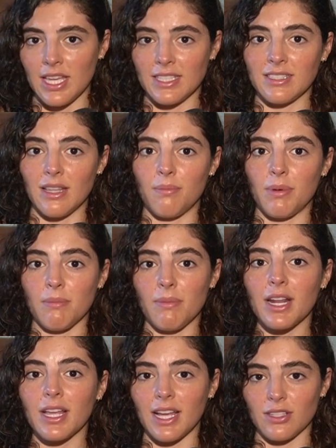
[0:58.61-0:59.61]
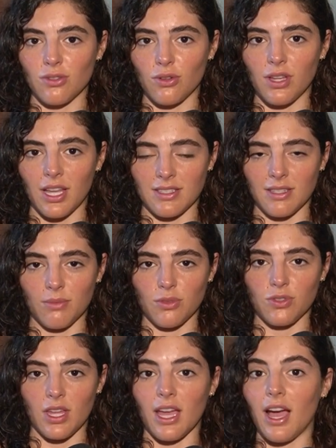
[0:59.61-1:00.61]
y ese es el primer caso que
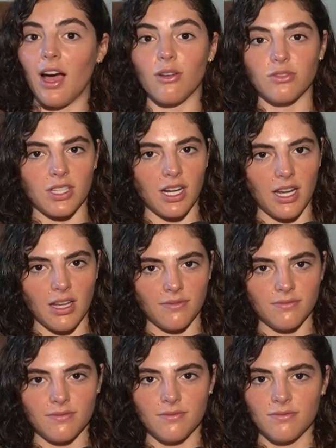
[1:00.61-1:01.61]
hacemos de Australia.